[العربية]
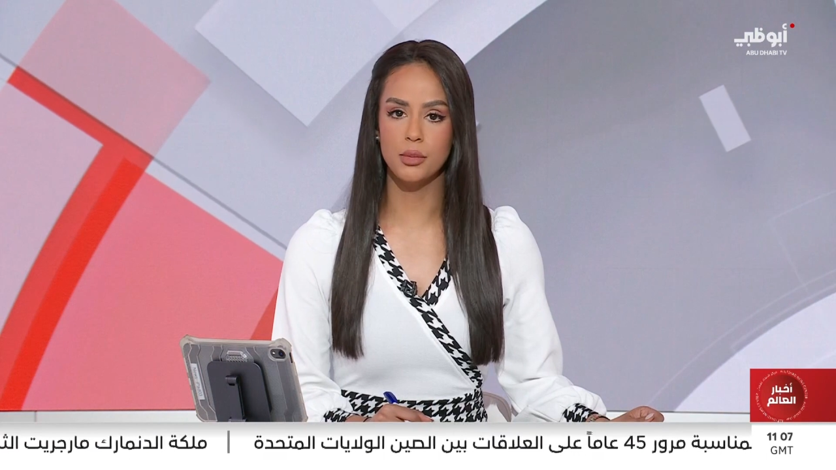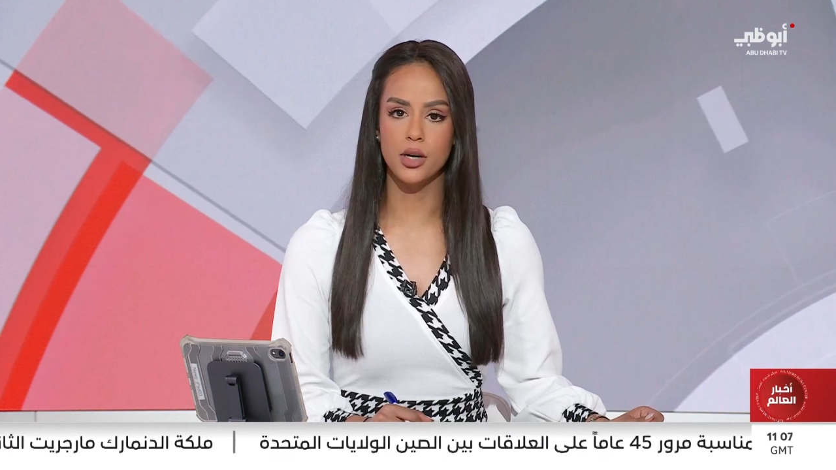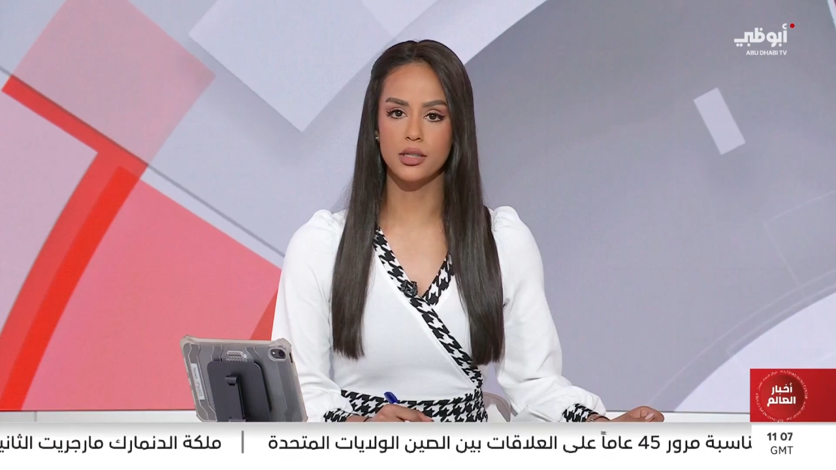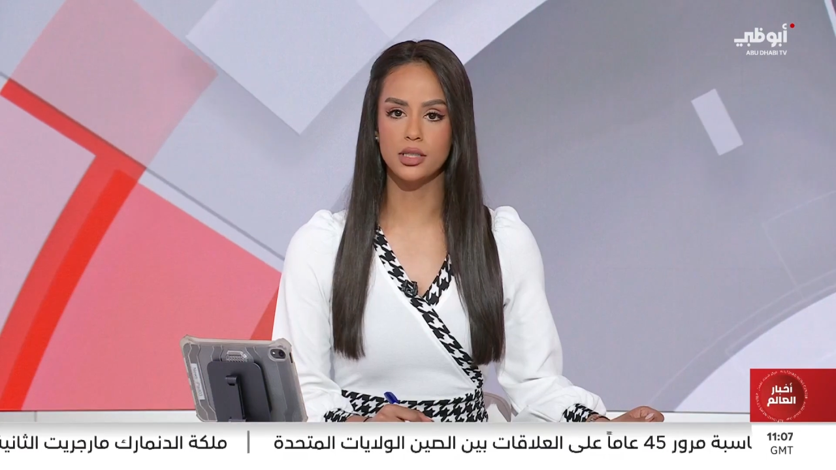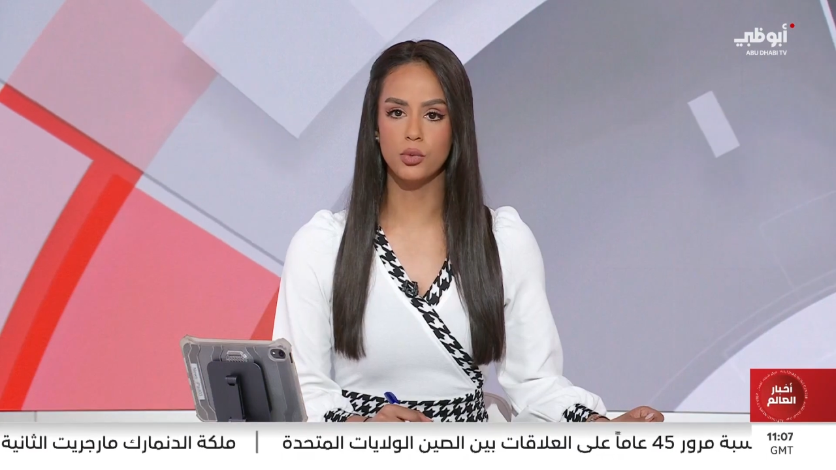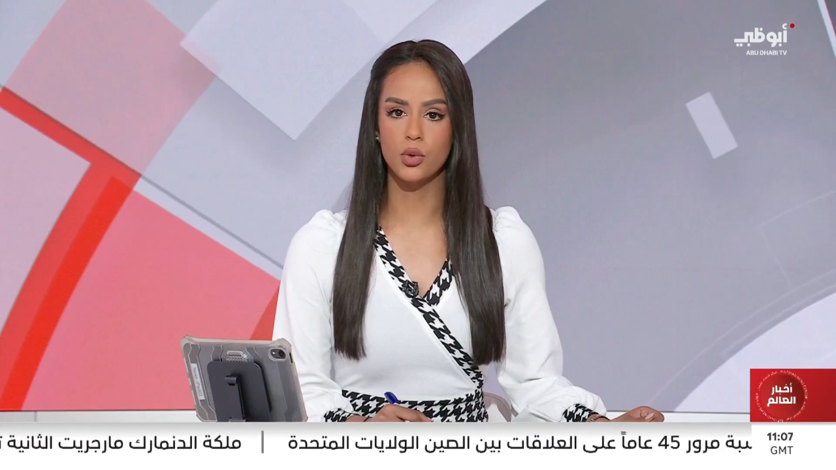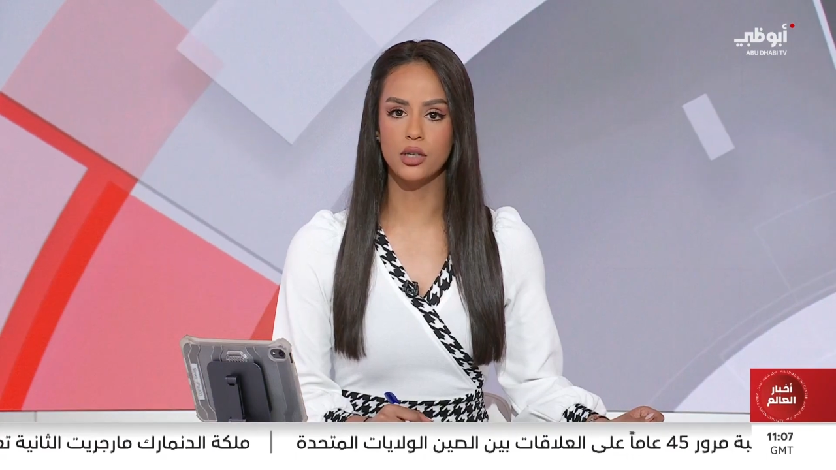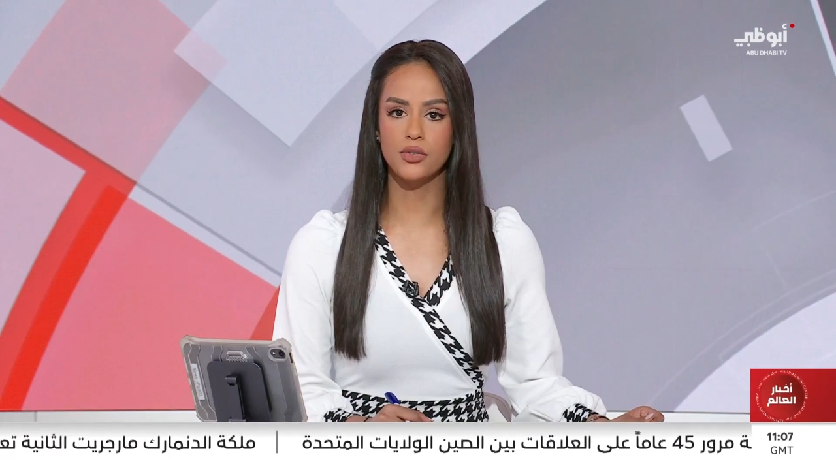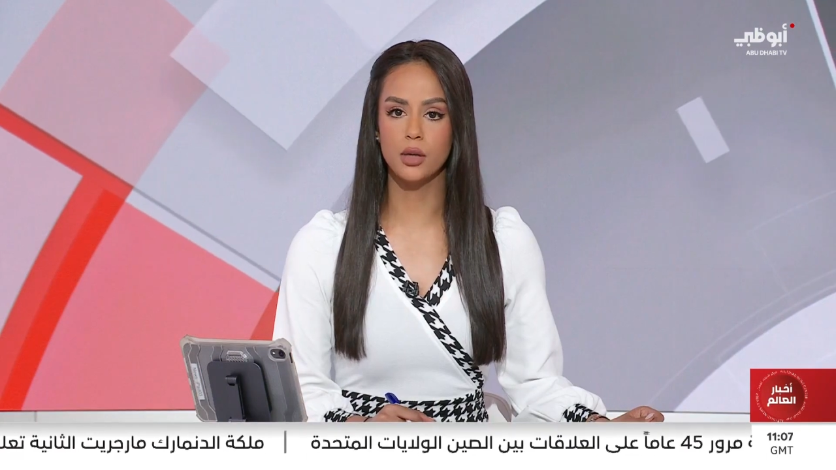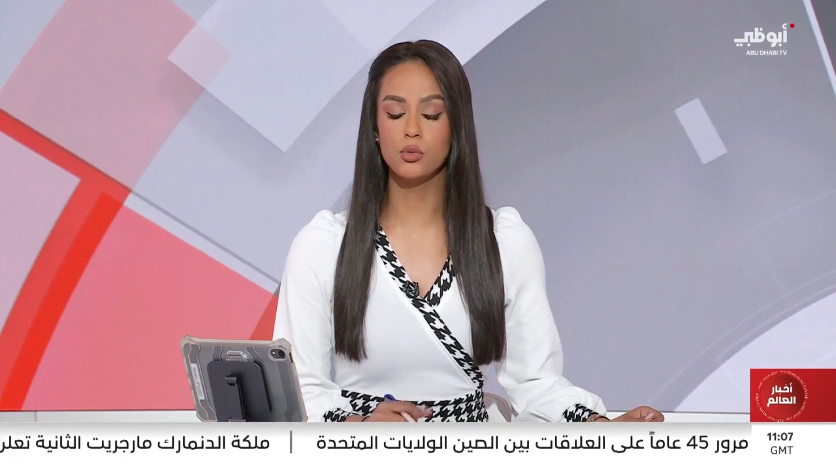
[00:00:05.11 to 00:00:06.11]
الإمارات
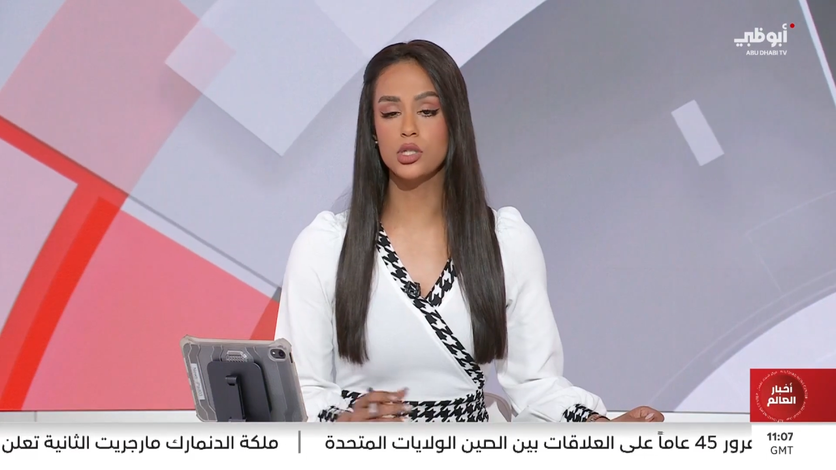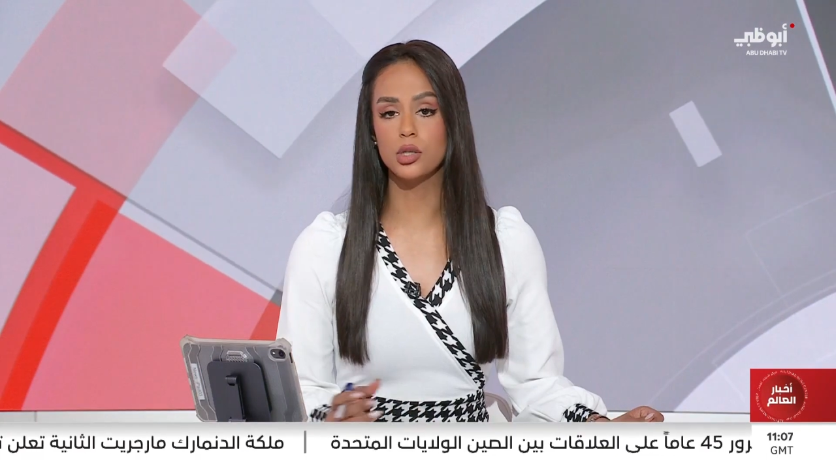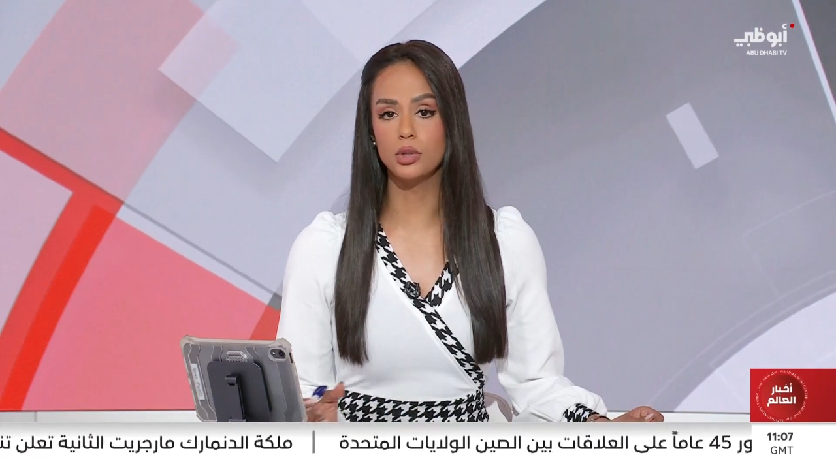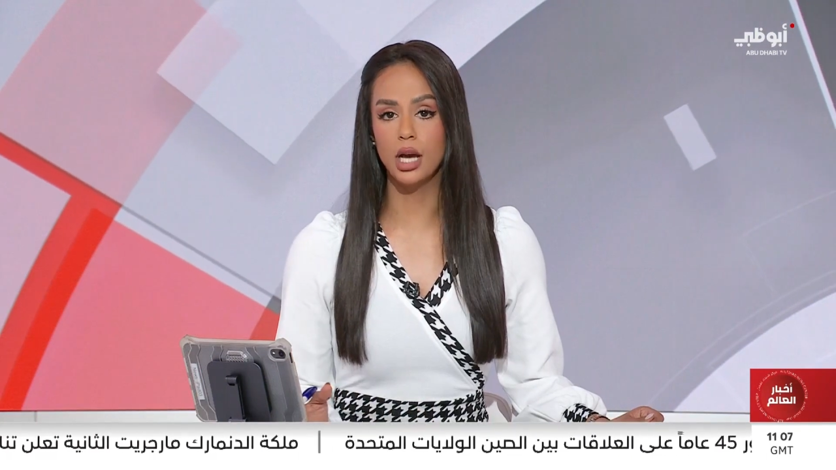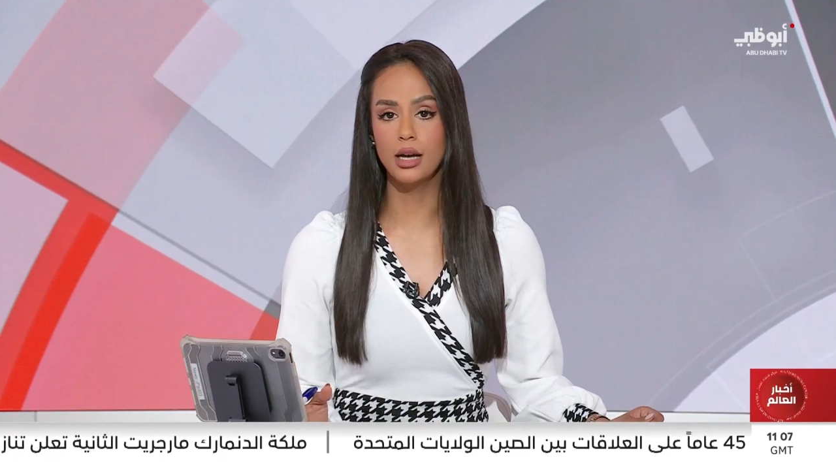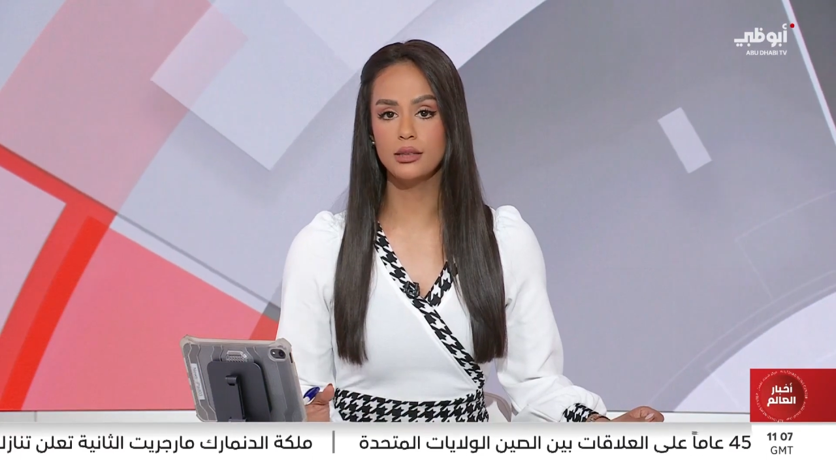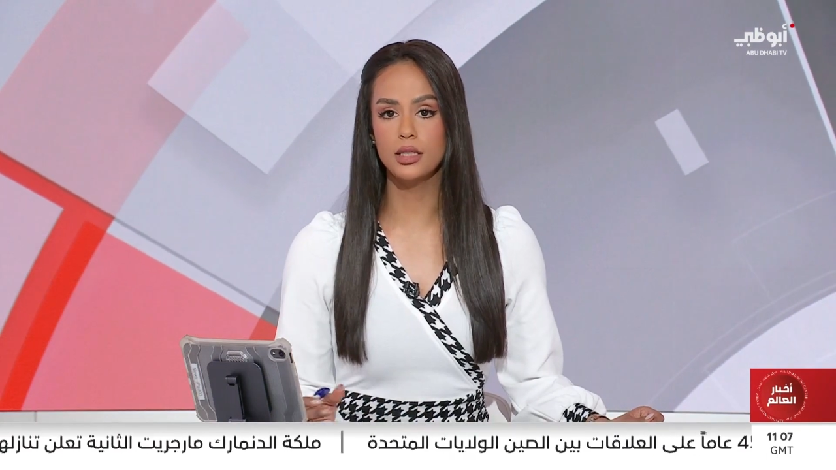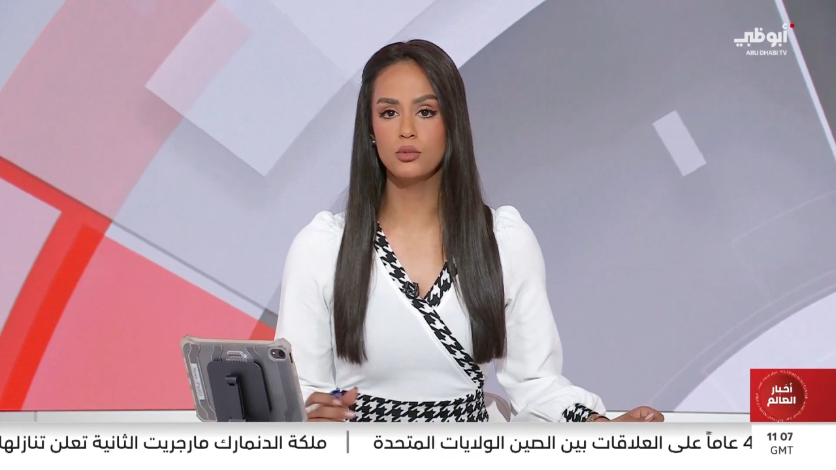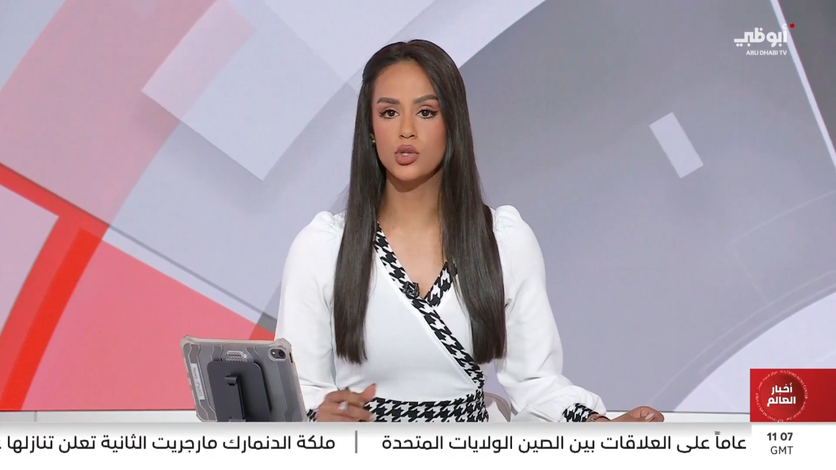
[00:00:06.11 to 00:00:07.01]
المرافق مستودعات